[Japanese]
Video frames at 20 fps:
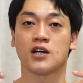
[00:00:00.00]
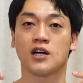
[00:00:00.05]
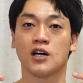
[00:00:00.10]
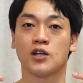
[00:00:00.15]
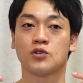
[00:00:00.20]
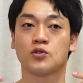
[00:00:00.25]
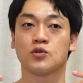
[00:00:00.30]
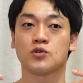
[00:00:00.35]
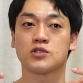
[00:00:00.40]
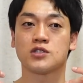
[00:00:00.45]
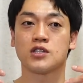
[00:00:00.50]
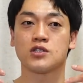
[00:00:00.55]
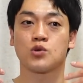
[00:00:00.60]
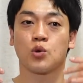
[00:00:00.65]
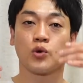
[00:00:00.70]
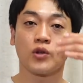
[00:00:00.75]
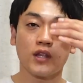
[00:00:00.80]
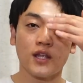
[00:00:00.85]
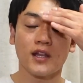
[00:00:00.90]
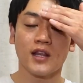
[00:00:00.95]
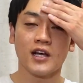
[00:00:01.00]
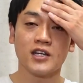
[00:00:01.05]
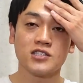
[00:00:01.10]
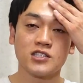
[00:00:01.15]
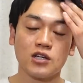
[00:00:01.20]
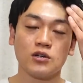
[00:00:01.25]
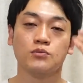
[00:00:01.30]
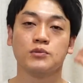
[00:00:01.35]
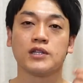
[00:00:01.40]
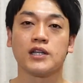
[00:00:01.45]
感動してそれで泣い
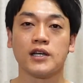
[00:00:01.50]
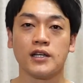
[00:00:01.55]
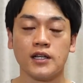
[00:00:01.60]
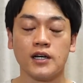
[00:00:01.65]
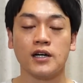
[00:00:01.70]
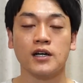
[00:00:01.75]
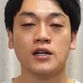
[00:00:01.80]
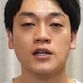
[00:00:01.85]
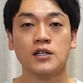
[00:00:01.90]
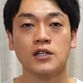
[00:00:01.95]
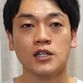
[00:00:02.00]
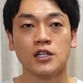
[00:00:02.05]
ちゃうみたいな